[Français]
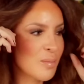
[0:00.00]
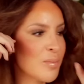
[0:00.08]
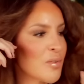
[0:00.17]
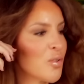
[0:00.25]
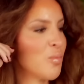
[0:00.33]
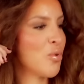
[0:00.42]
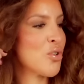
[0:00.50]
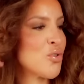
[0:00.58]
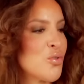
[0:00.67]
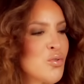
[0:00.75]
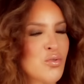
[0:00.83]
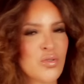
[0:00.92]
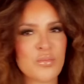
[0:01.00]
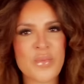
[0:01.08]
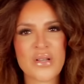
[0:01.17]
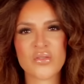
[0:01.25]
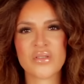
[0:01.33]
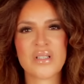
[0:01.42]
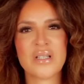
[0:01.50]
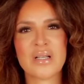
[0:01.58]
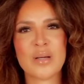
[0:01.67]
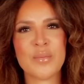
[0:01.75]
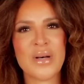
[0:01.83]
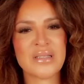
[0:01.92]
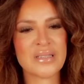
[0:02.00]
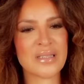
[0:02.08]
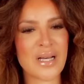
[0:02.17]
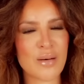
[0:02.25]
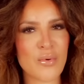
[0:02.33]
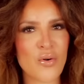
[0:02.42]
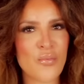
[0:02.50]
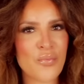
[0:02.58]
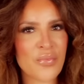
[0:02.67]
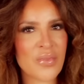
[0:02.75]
parce que moi, je suis une personne qui n'a pas de avant.